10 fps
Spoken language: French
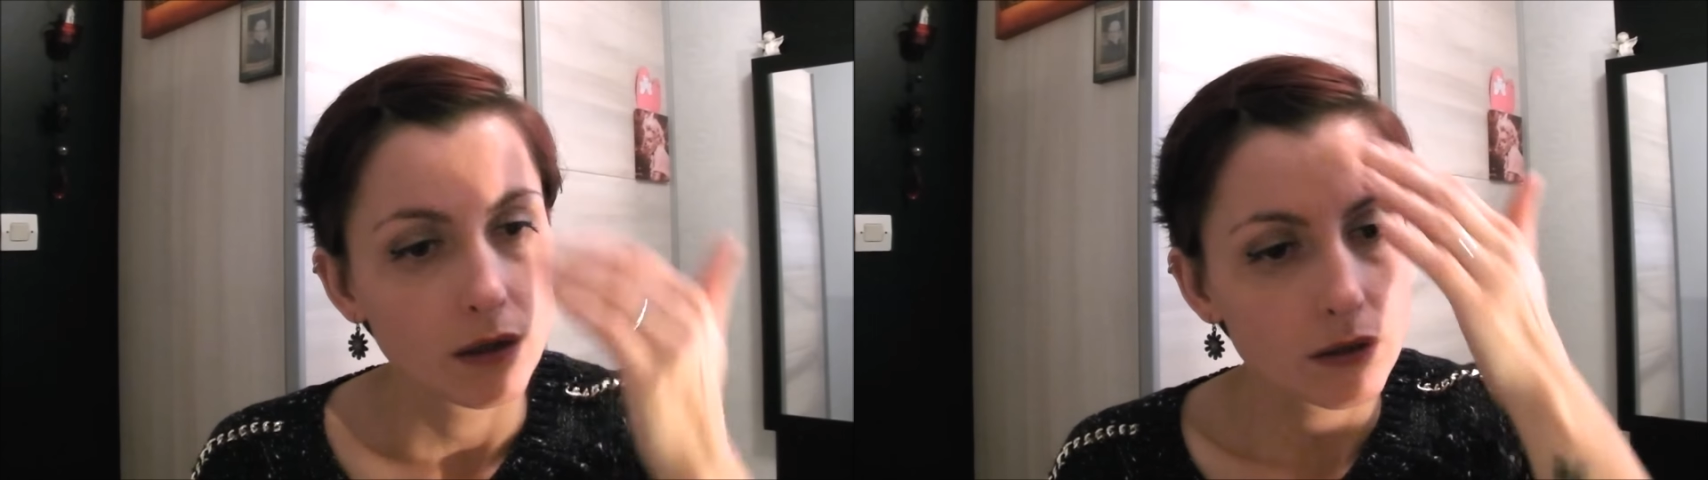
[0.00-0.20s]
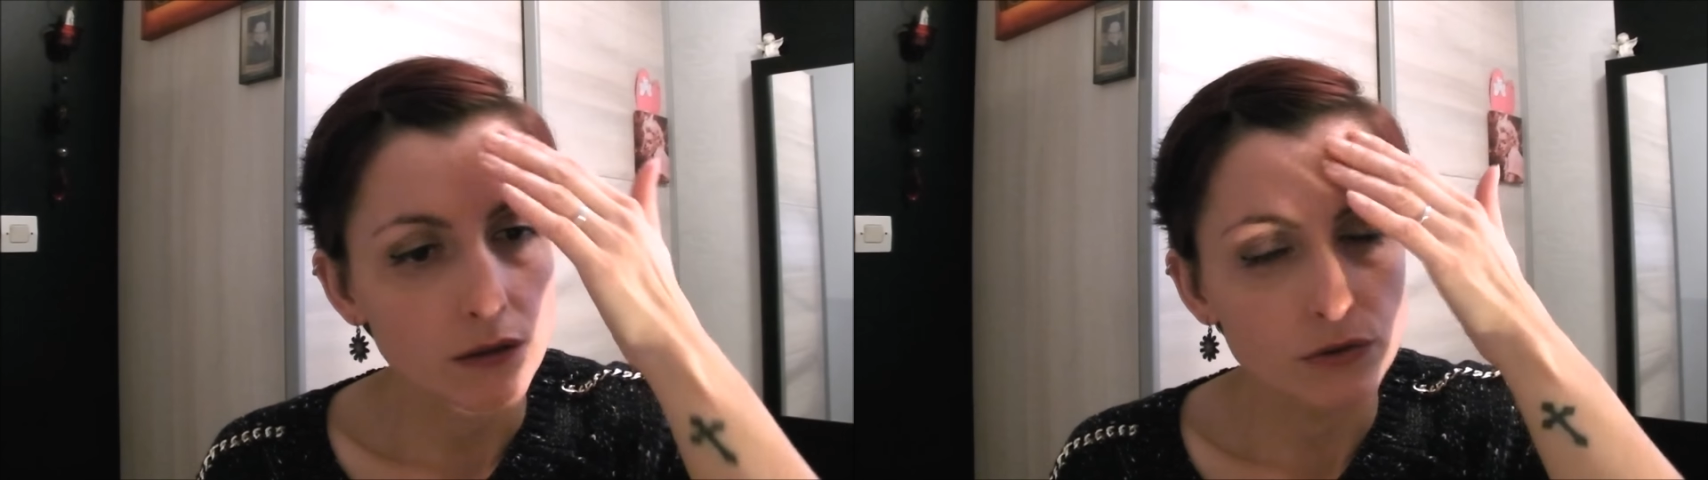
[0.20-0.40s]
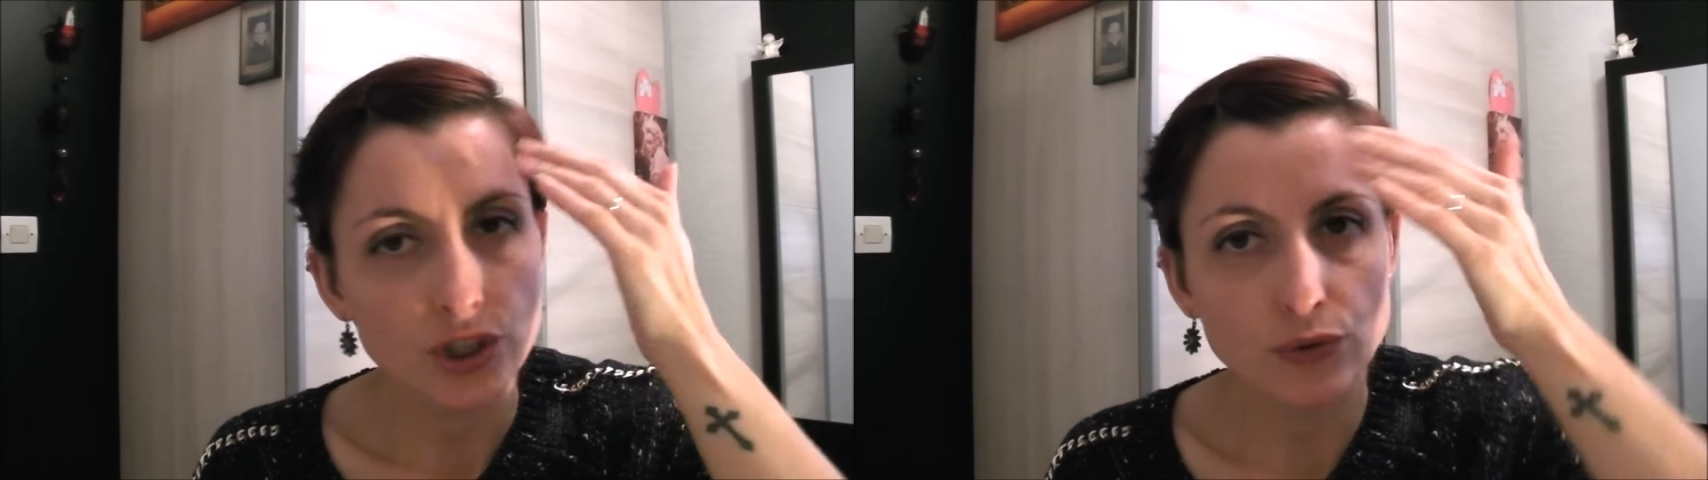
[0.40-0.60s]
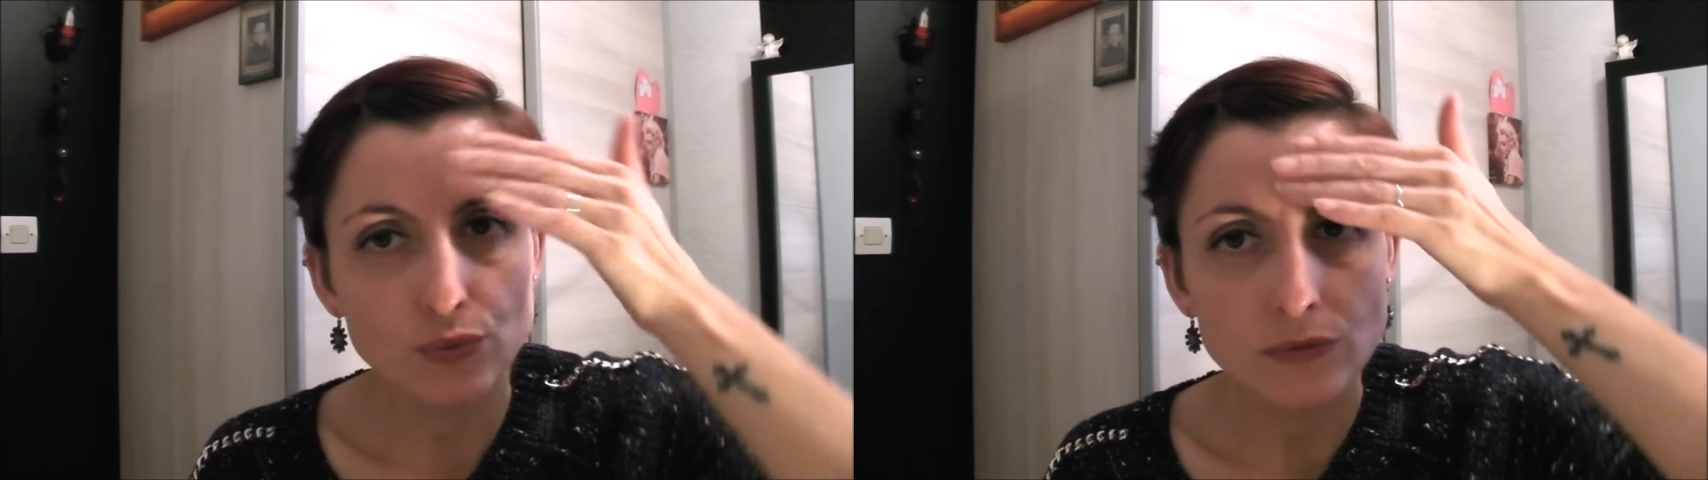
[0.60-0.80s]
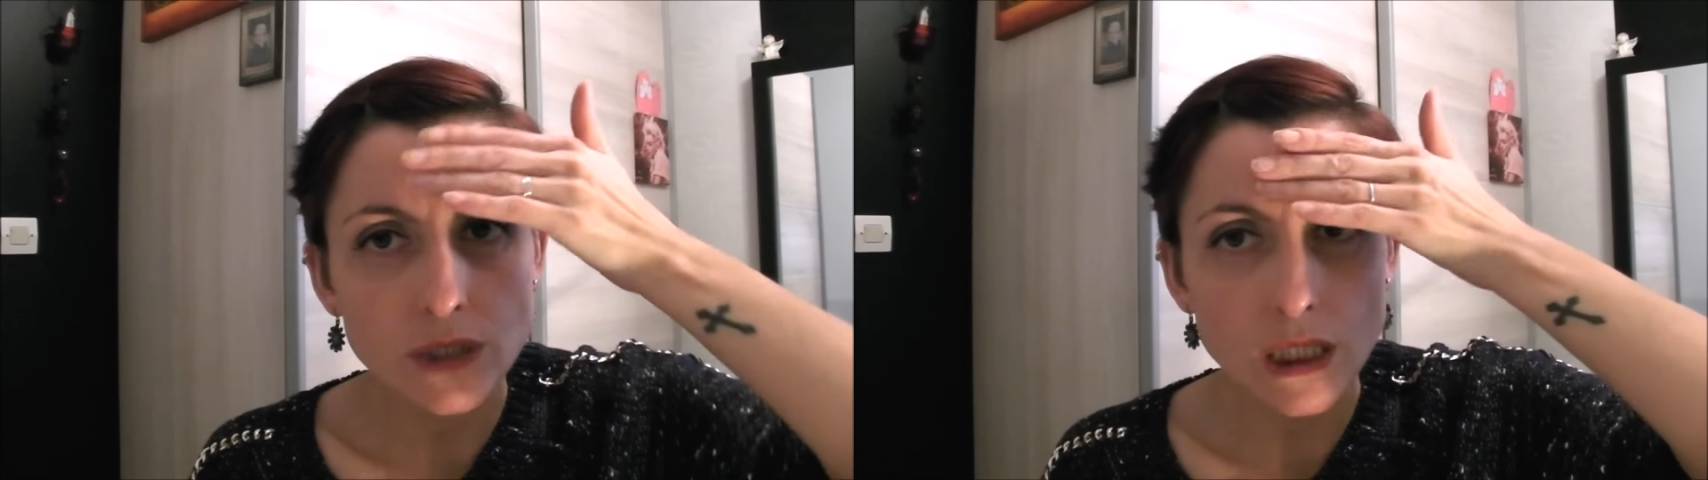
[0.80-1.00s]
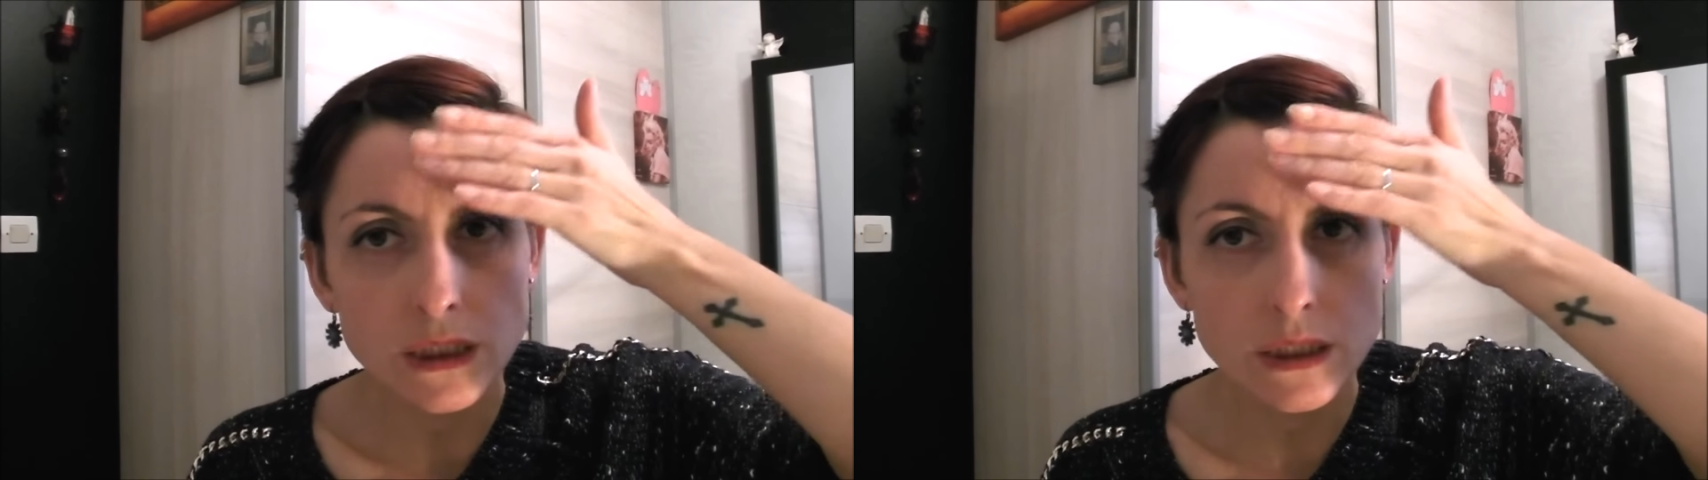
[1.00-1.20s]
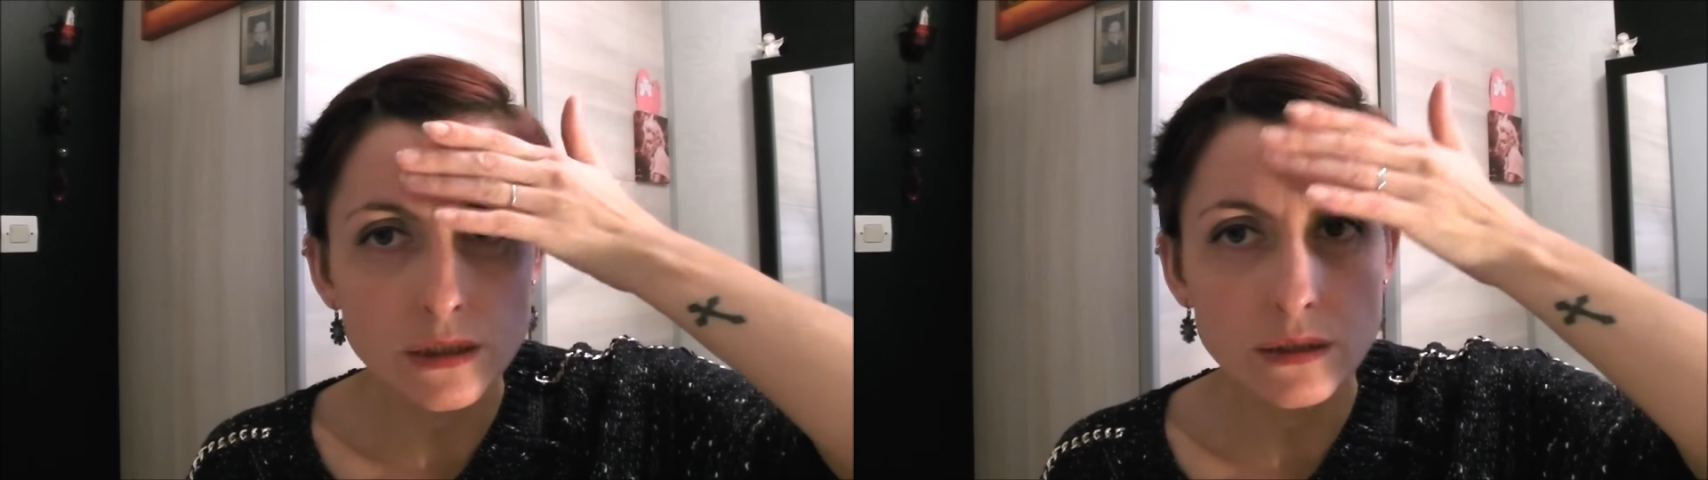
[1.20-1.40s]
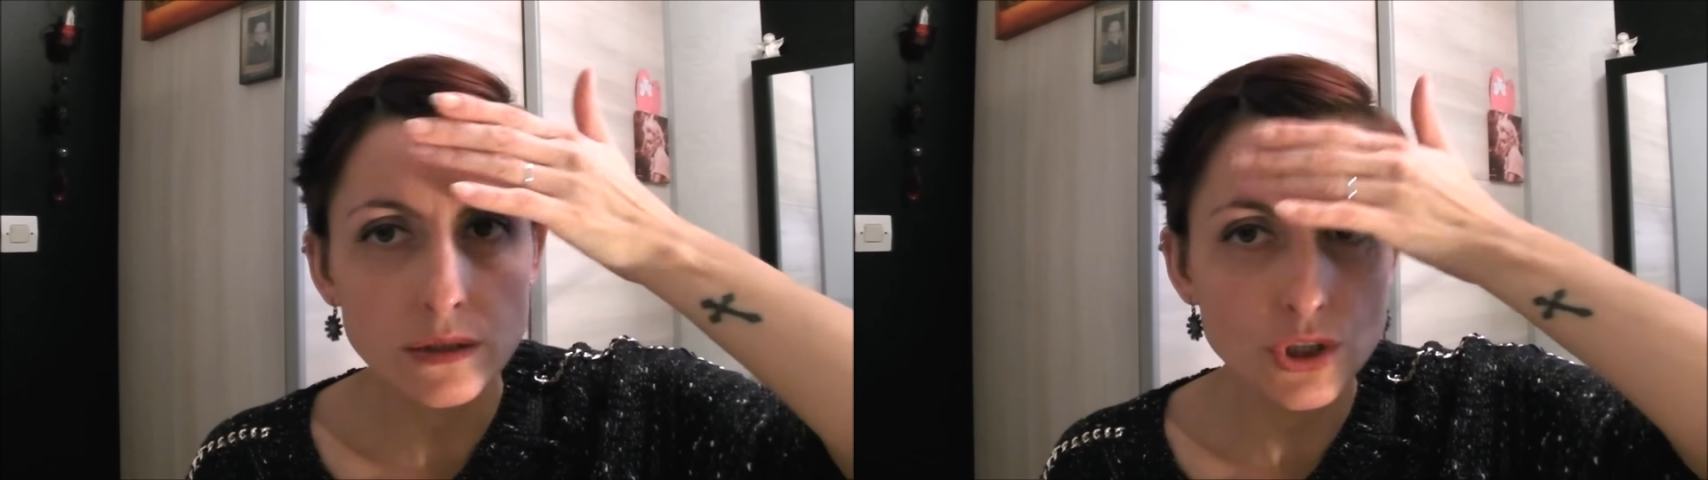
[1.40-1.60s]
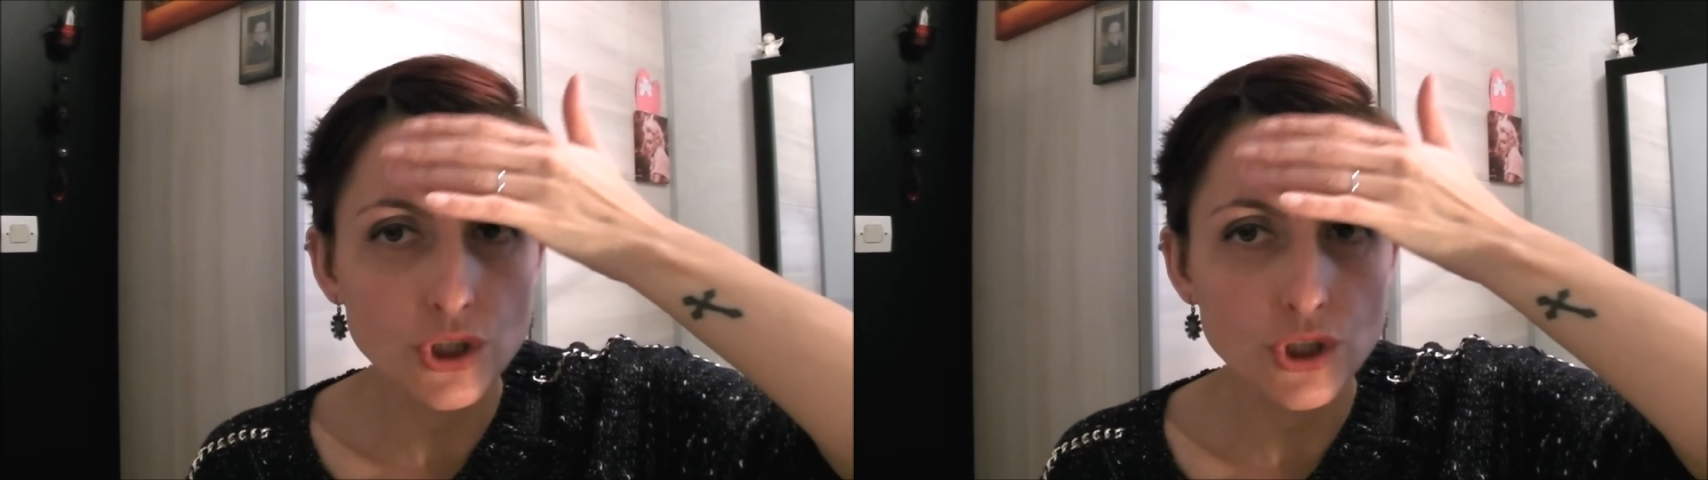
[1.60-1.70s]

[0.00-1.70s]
euh, j'ai dû talquer,